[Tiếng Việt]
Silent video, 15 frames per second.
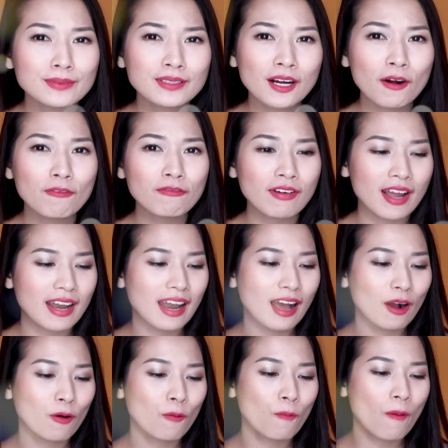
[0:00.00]
không phải
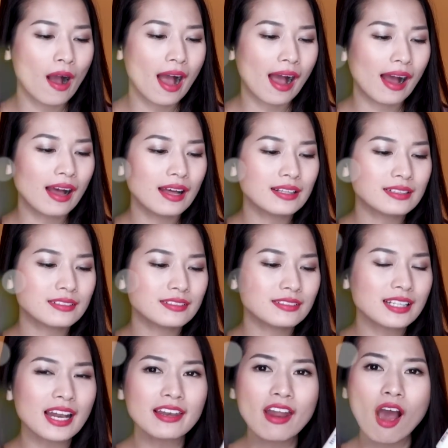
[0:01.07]
là quá
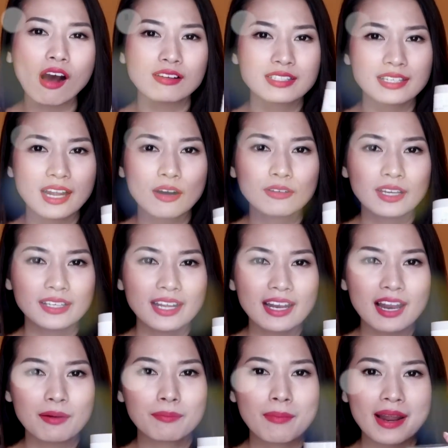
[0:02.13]
đắt đỏ gì đâu thế
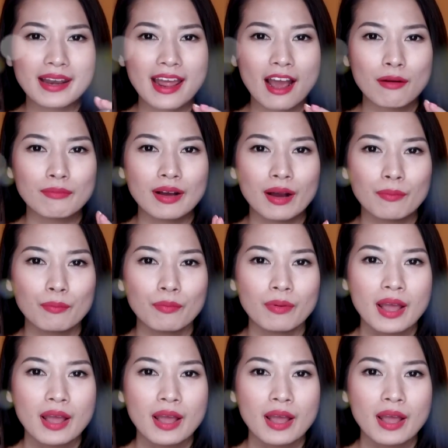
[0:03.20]
nên là bạn nào mà